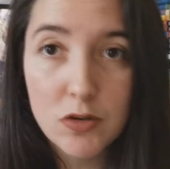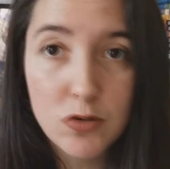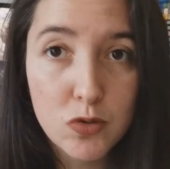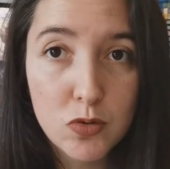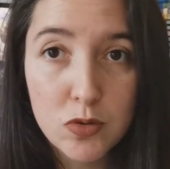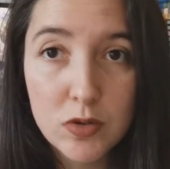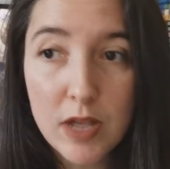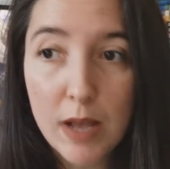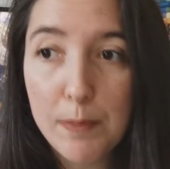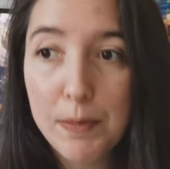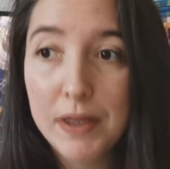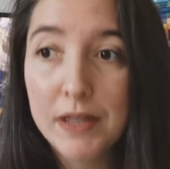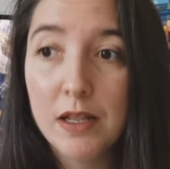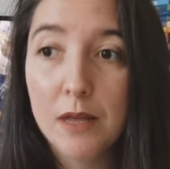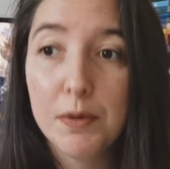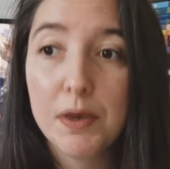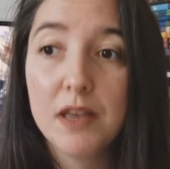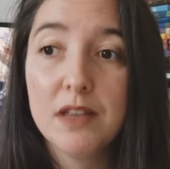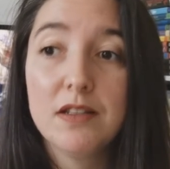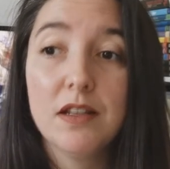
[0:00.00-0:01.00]
juste à
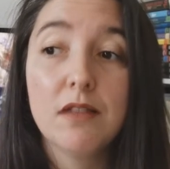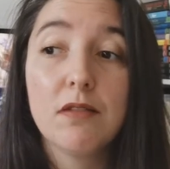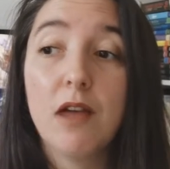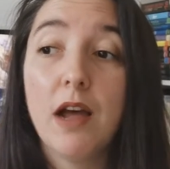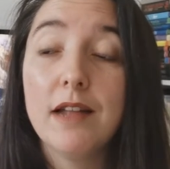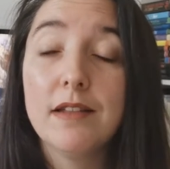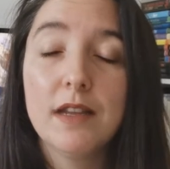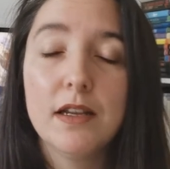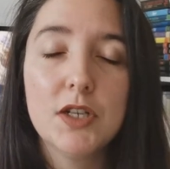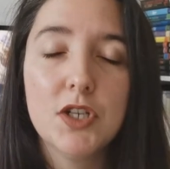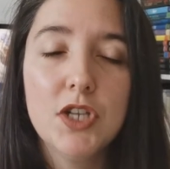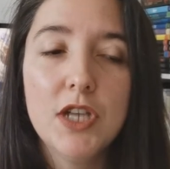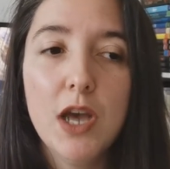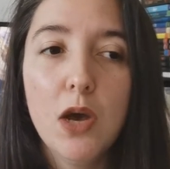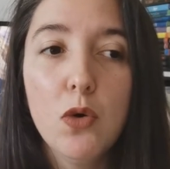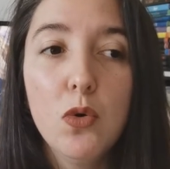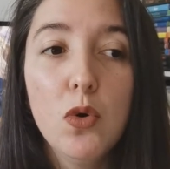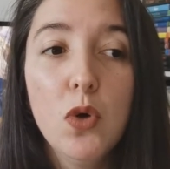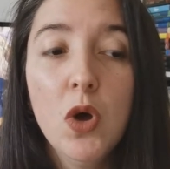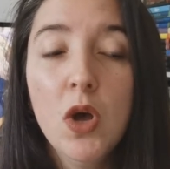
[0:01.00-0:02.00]
peine après s'être attaché
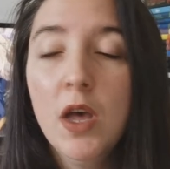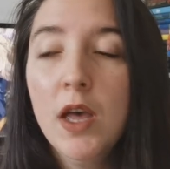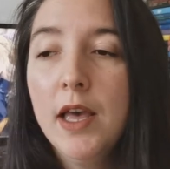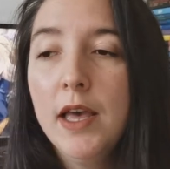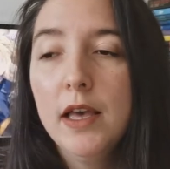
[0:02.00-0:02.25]
à eux,